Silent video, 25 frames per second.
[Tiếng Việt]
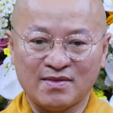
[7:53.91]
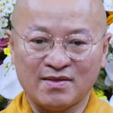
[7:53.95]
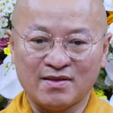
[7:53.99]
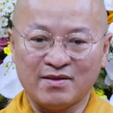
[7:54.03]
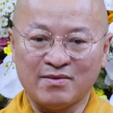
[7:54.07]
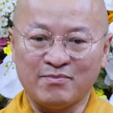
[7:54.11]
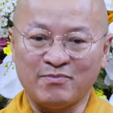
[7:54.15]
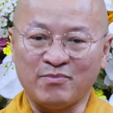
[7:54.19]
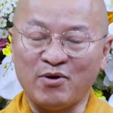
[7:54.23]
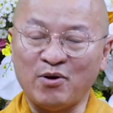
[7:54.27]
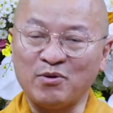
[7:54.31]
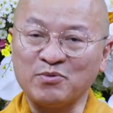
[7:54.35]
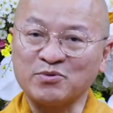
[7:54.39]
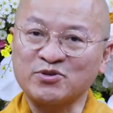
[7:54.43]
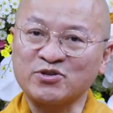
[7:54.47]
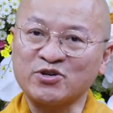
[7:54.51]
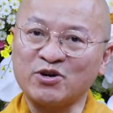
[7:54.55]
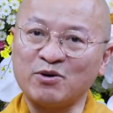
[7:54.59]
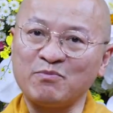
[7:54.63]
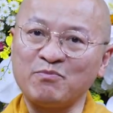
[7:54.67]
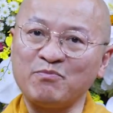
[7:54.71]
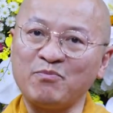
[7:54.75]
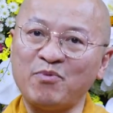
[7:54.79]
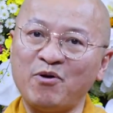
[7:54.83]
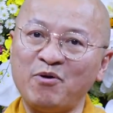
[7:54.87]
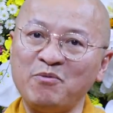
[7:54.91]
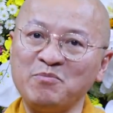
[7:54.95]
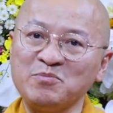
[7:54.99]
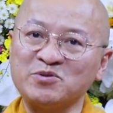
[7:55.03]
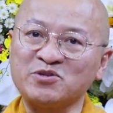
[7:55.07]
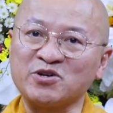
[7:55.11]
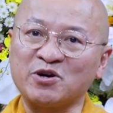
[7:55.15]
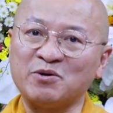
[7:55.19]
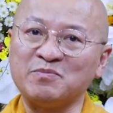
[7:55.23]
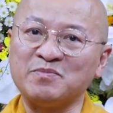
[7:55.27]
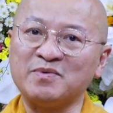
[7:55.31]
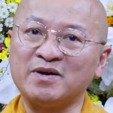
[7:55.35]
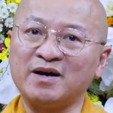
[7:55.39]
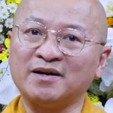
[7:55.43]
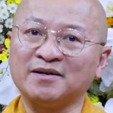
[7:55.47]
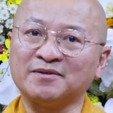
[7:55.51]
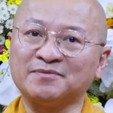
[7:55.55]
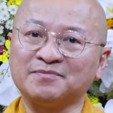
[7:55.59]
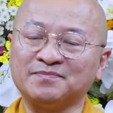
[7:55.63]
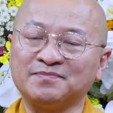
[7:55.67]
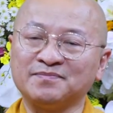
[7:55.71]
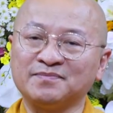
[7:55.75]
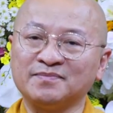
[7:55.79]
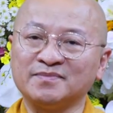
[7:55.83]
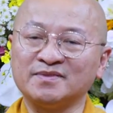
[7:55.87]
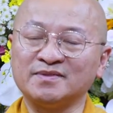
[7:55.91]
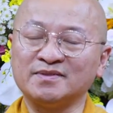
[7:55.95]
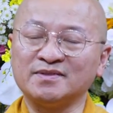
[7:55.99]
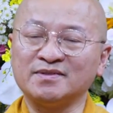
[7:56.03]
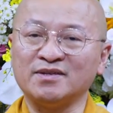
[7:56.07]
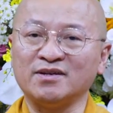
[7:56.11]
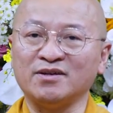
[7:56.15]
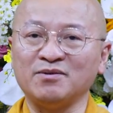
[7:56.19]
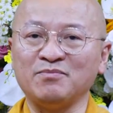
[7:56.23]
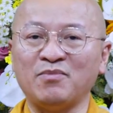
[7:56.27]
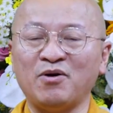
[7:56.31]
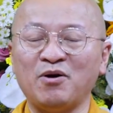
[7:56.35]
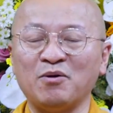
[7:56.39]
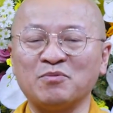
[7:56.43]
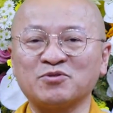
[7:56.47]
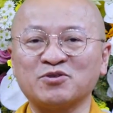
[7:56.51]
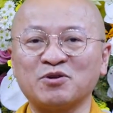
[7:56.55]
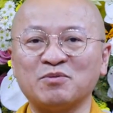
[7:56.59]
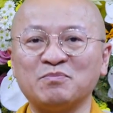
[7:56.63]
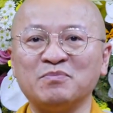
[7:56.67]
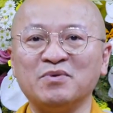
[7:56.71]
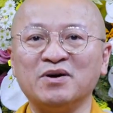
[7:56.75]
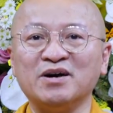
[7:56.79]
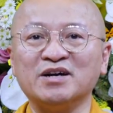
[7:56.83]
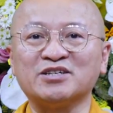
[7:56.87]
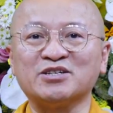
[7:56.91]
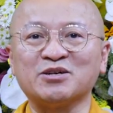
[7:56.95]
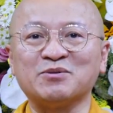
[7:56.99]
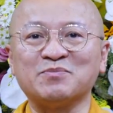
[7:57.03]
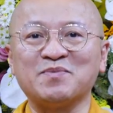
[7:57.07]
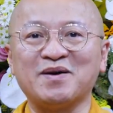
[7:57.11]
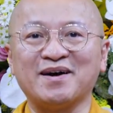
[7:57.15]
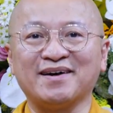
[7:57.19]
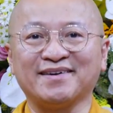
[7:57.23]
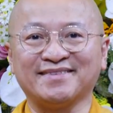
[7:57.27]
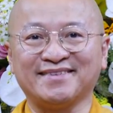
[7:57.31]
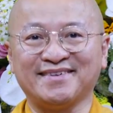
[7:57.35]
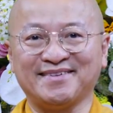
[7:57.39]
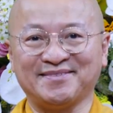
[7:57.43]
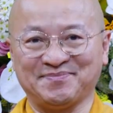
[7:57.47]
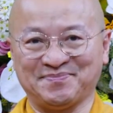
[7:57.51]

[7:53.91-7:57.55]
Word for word: Một trong bốn trọng ân, một trong mười trọng ân đó